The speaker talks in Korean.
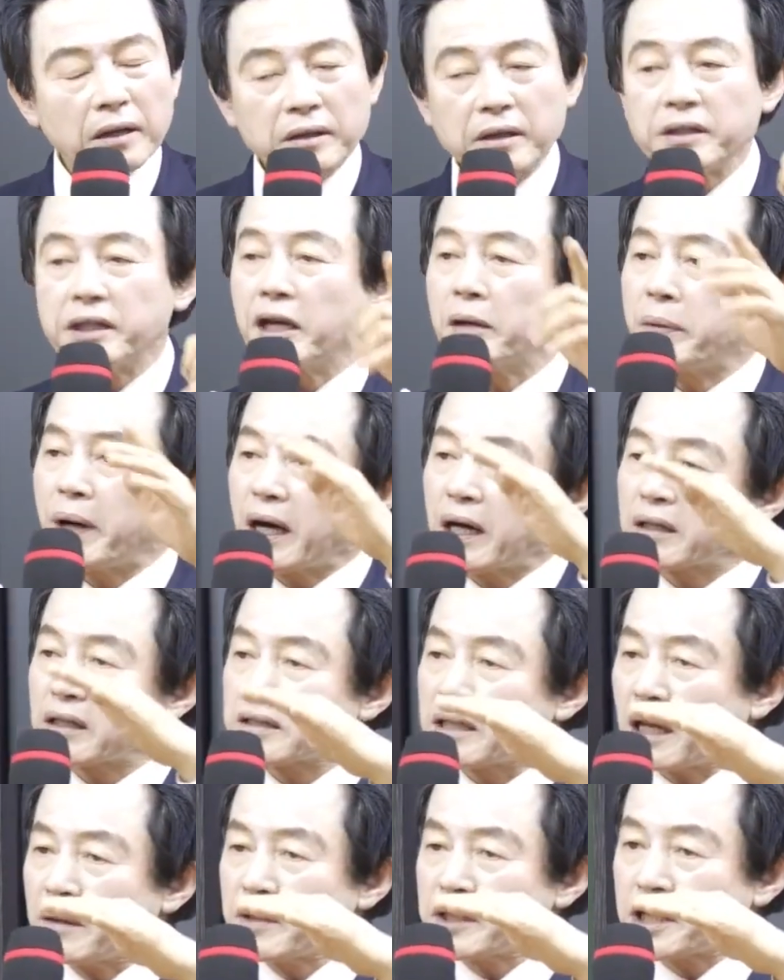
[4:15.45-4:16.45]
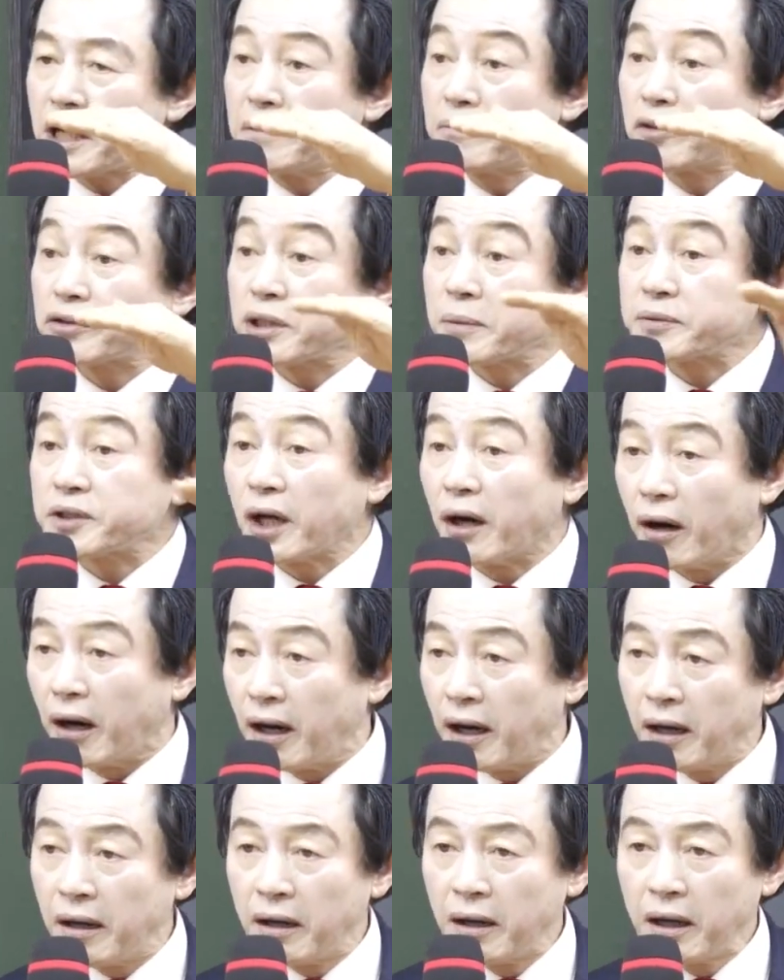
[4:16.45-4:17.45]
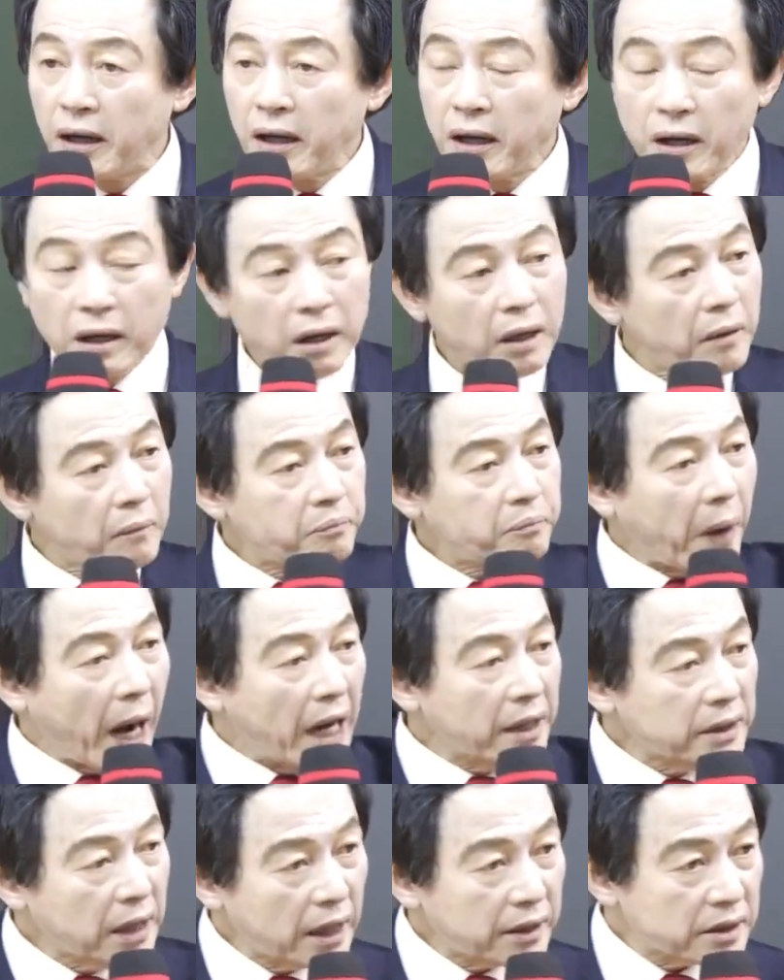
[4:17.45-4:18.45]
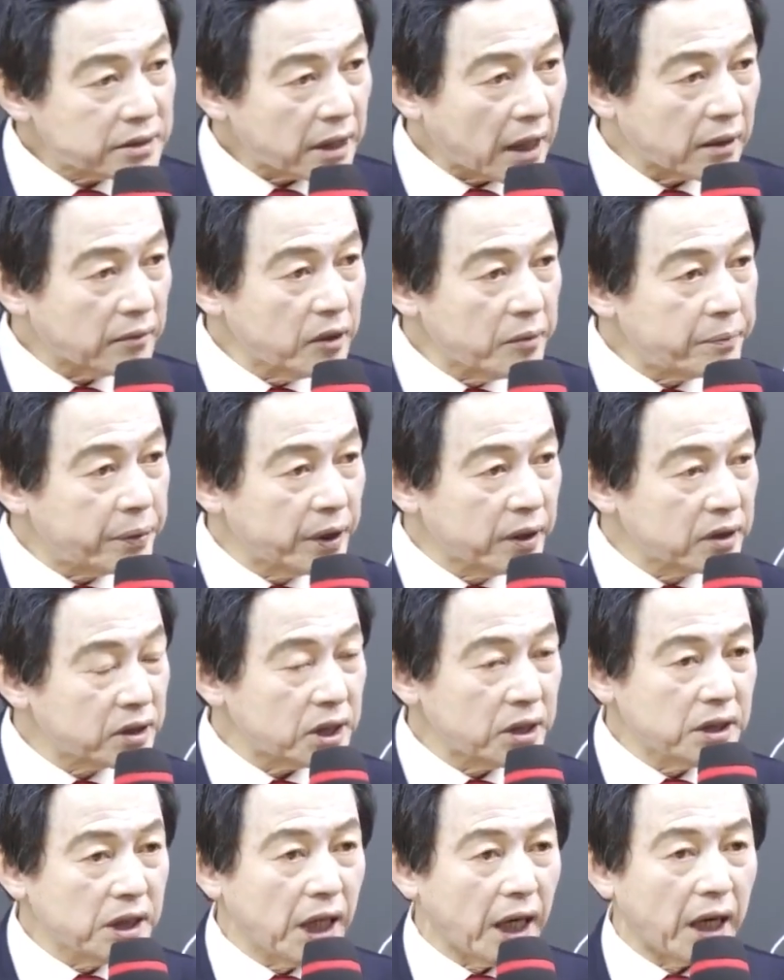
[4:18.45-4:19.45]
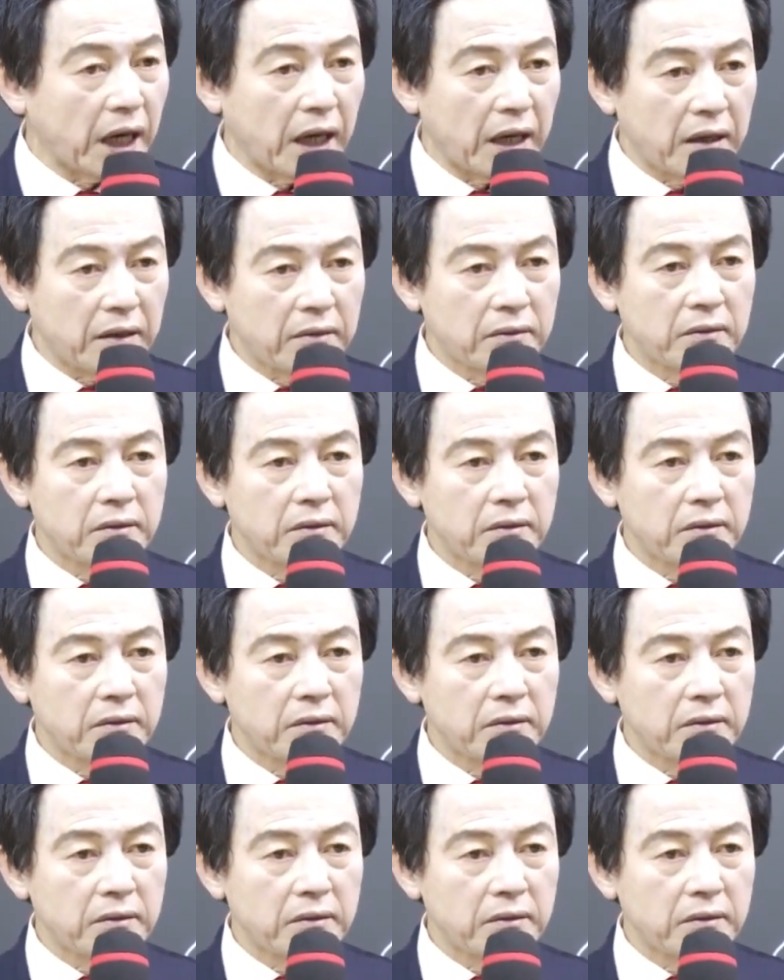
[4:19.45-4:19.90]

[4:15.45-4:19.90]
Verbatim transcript: 그 예방하는 사람이 제일 무섭죠. 방어하는 사람은 병신이야.